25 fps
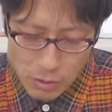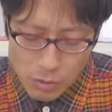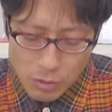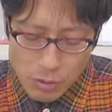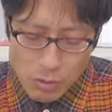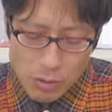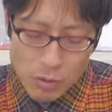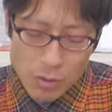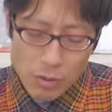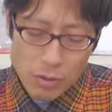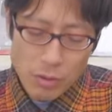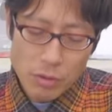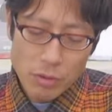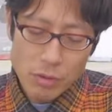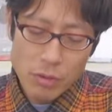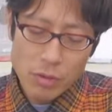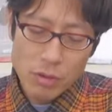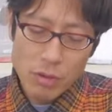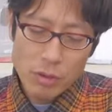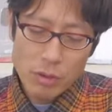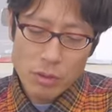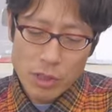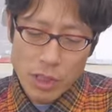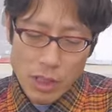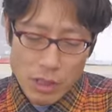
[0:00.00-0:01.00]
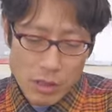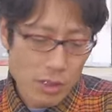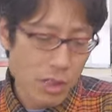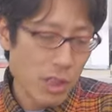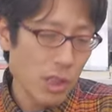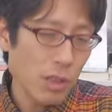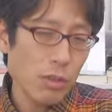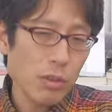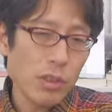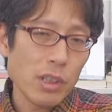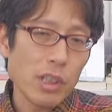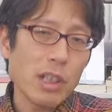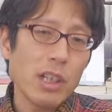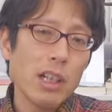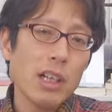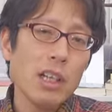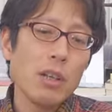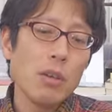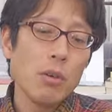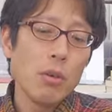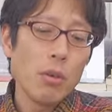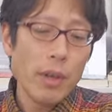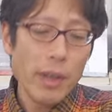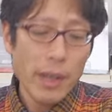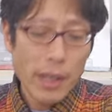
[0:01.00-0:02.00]
の格式の高
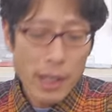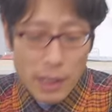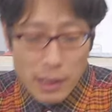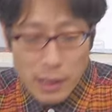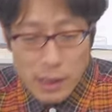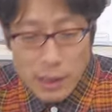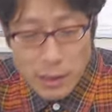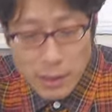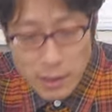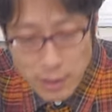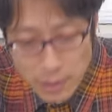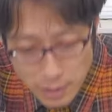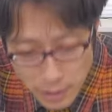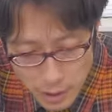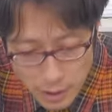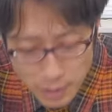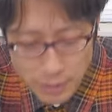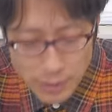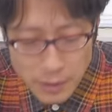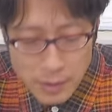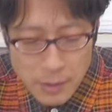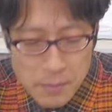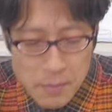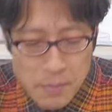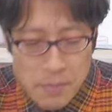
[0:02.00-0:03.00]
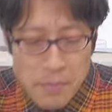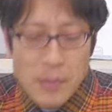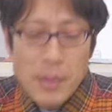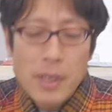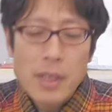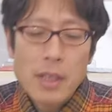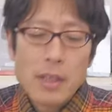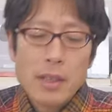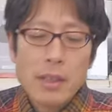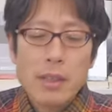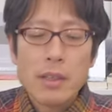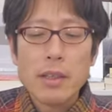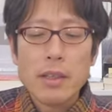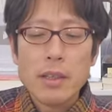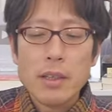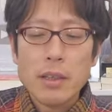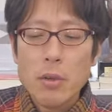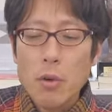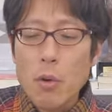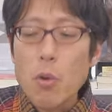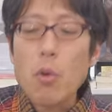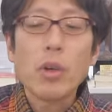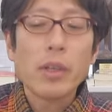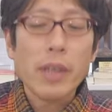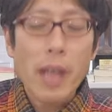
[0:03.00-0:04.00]
いお部屋でですね、
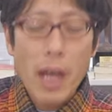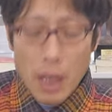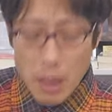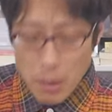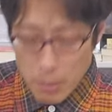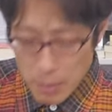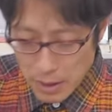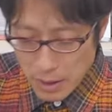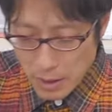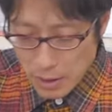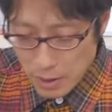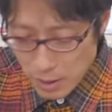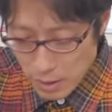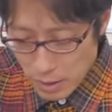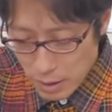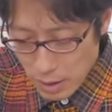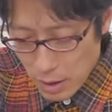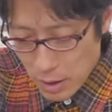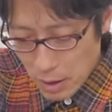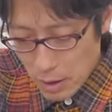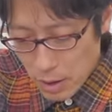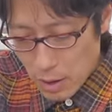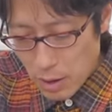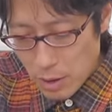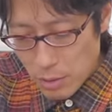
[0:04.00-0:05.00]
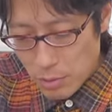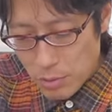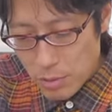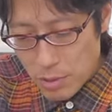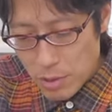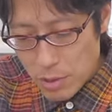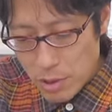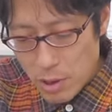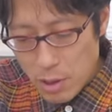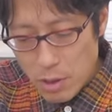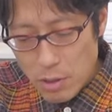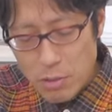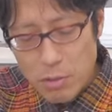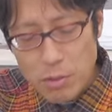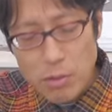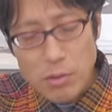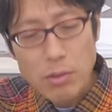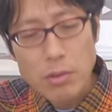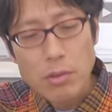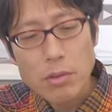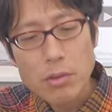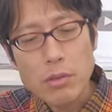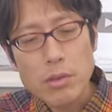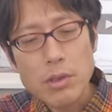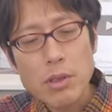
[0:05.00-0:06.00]
行われます、そしてこ
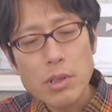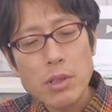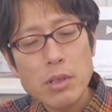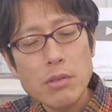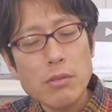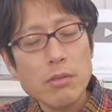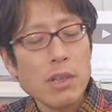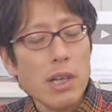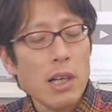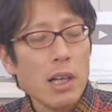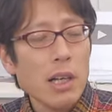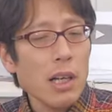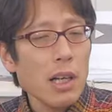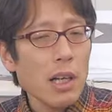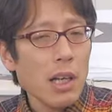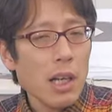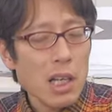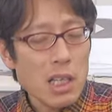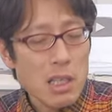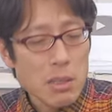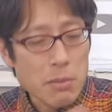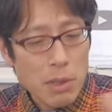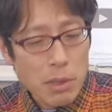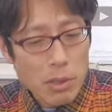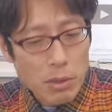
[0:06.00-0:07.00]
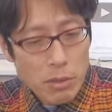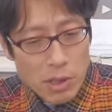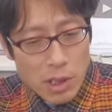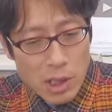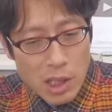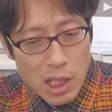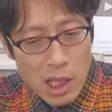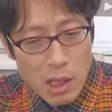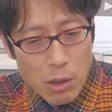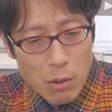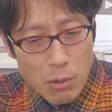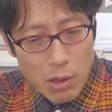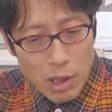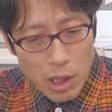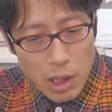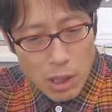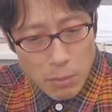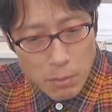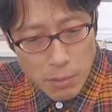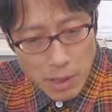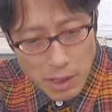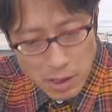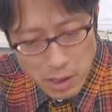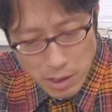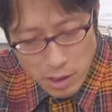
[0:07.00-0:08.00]
の歌会始めの儀が終
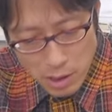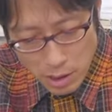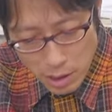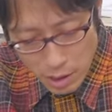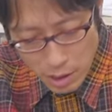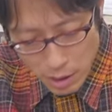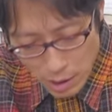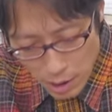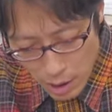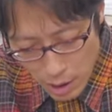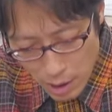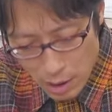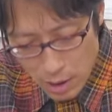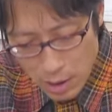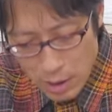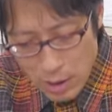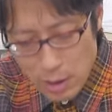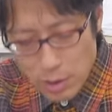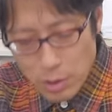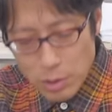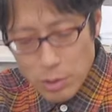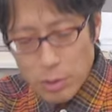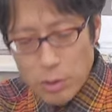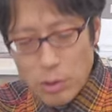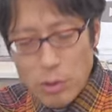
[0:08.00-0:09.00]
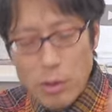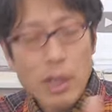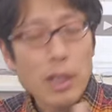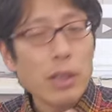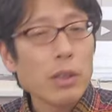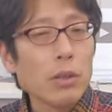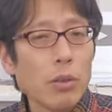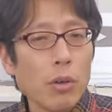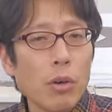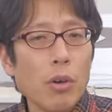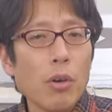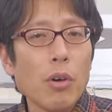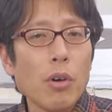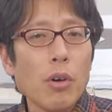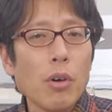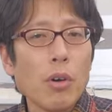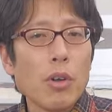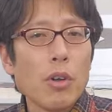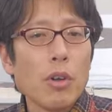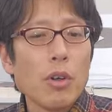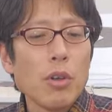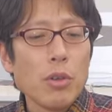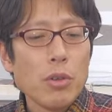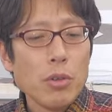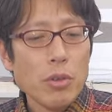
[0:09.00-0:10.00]
わりましたら、その後
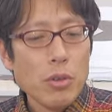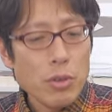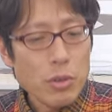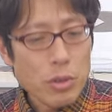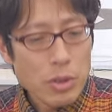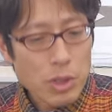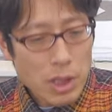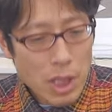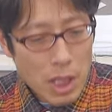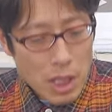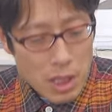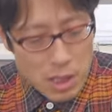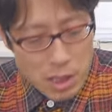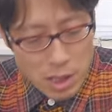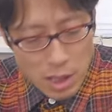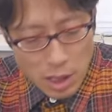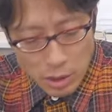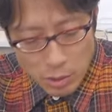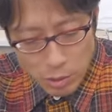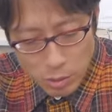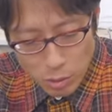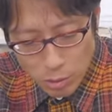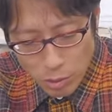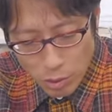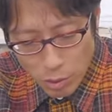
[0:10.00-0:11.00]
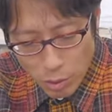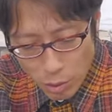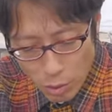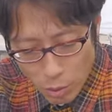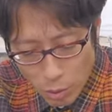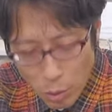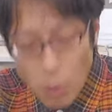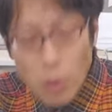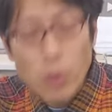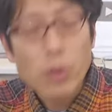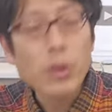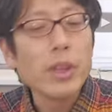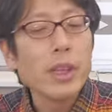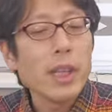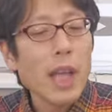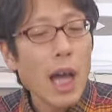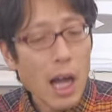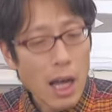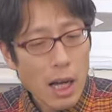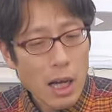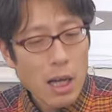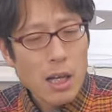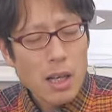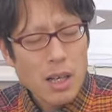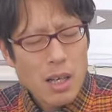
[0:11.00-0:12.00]
入選者との懇
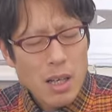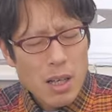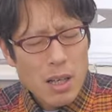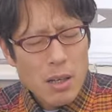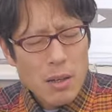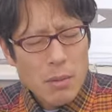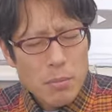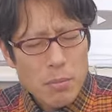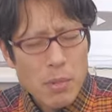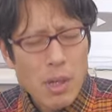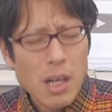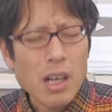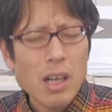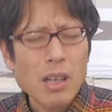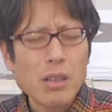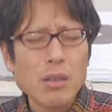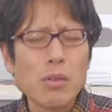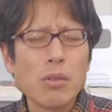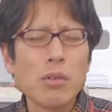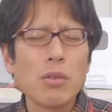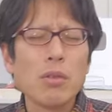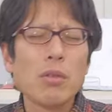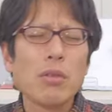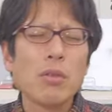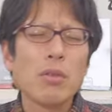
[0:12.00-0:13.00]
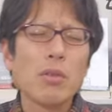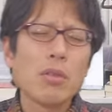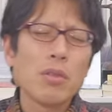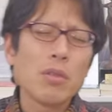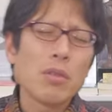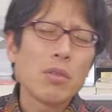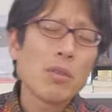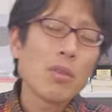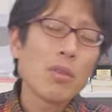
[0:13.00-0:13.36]
談、まあコ